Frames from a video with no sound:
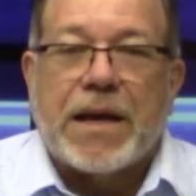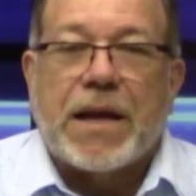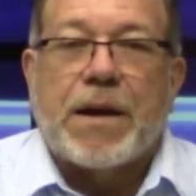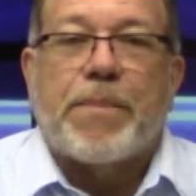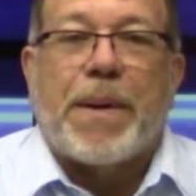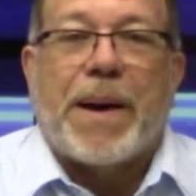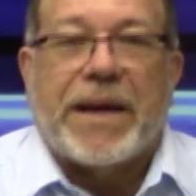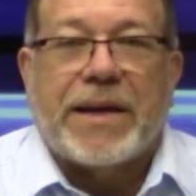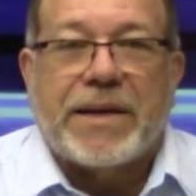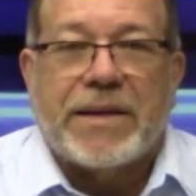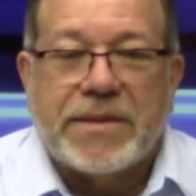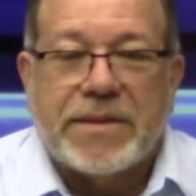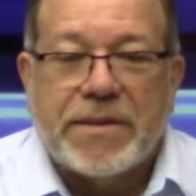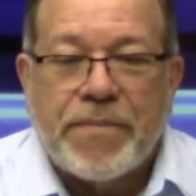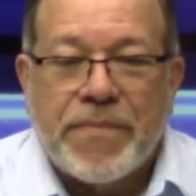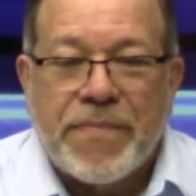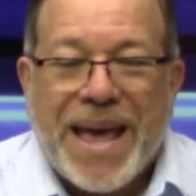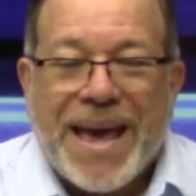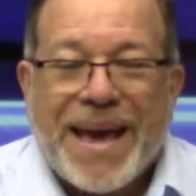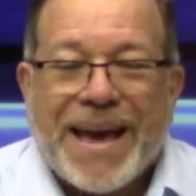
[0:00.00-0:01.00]
el país,
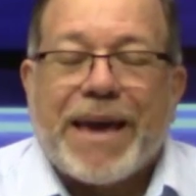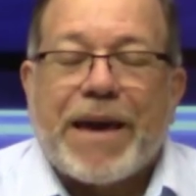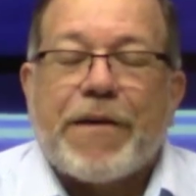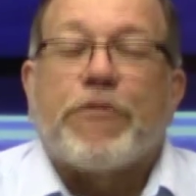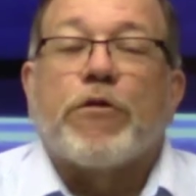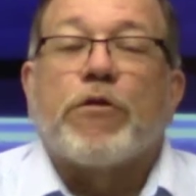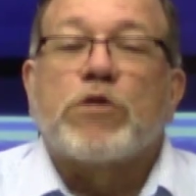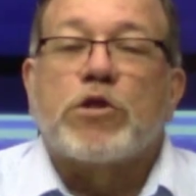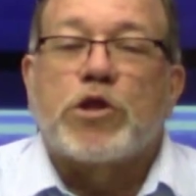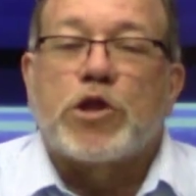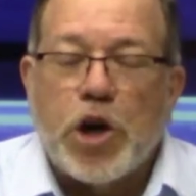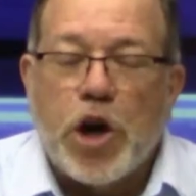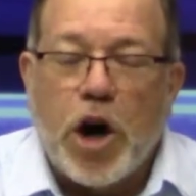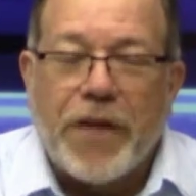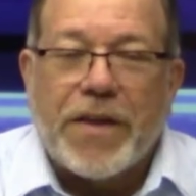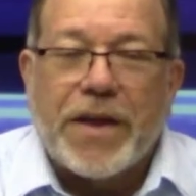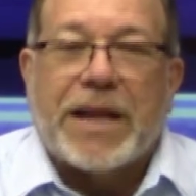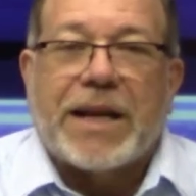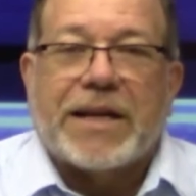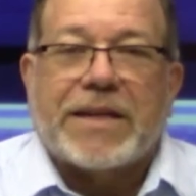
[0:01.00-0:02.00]
que
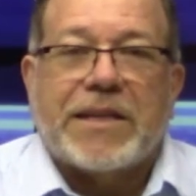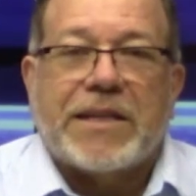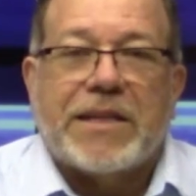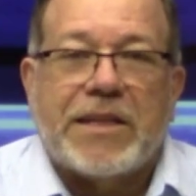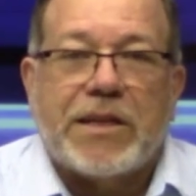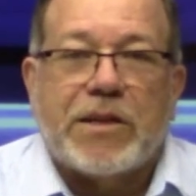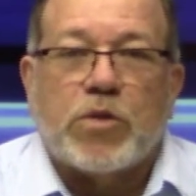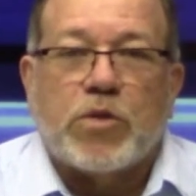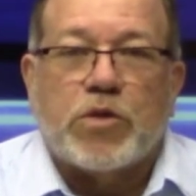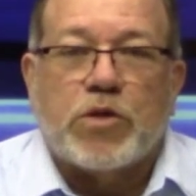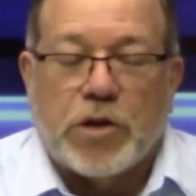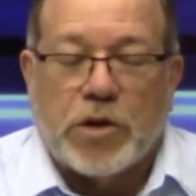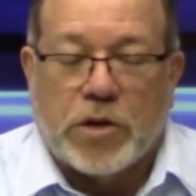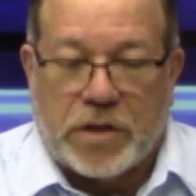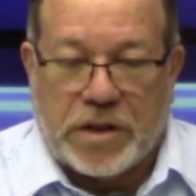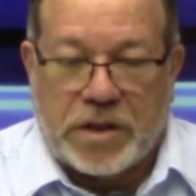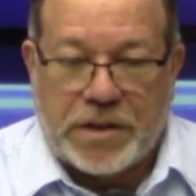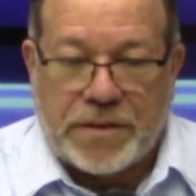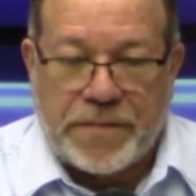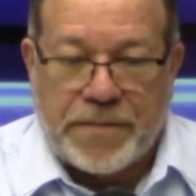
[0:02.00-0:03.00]
funcionen las
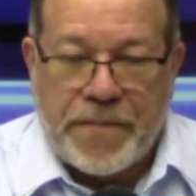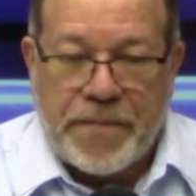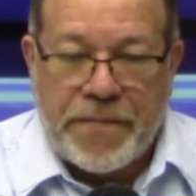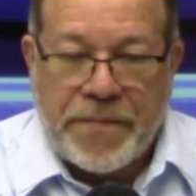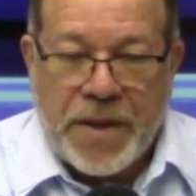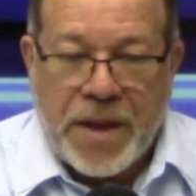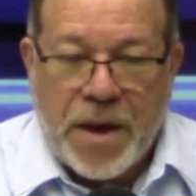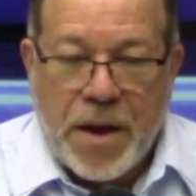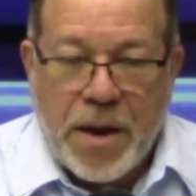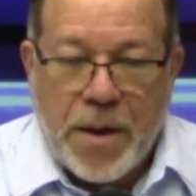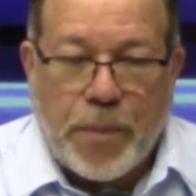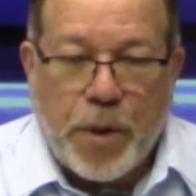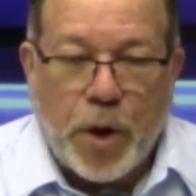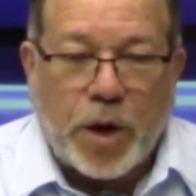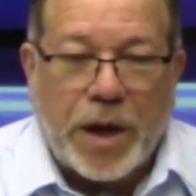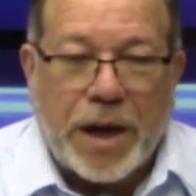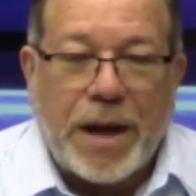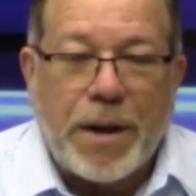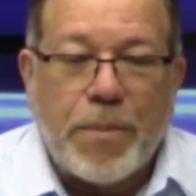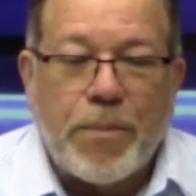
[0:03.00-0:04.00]
instituciones,
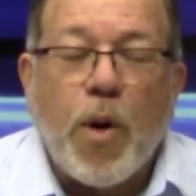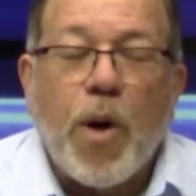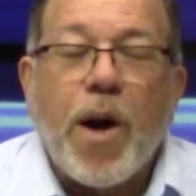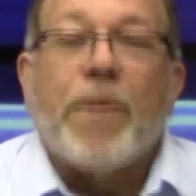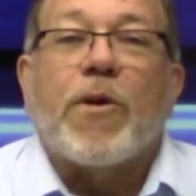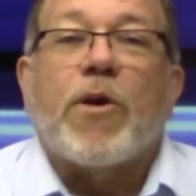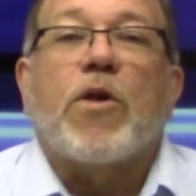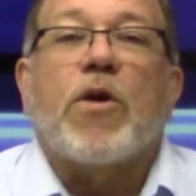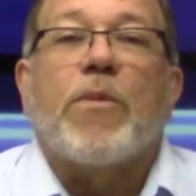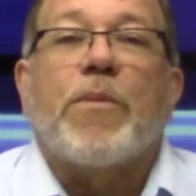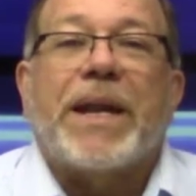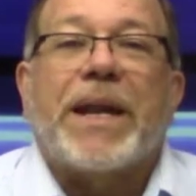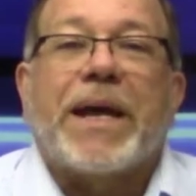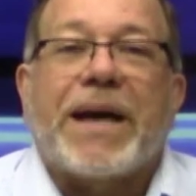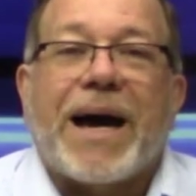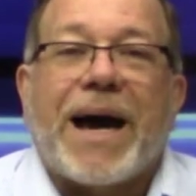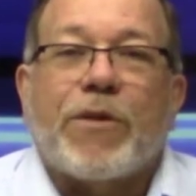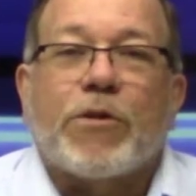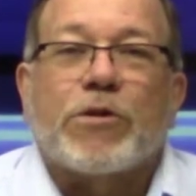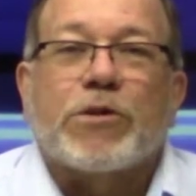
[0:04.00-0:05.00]
porque el pueblo
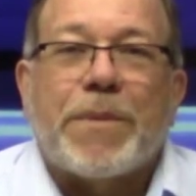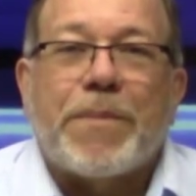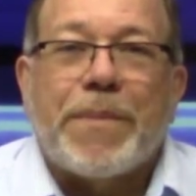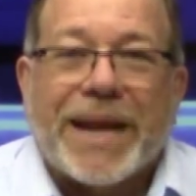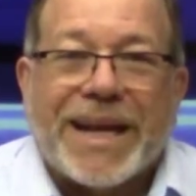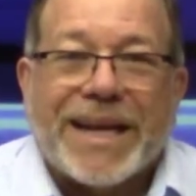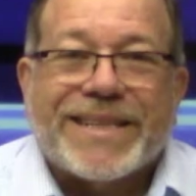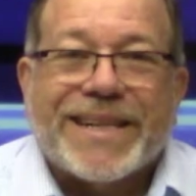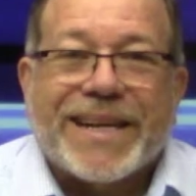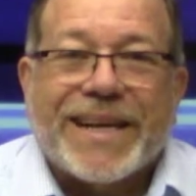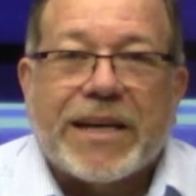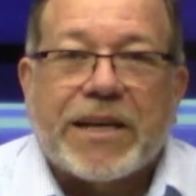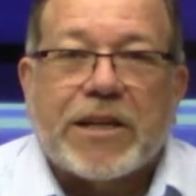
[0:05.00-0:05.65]
dominicano se merece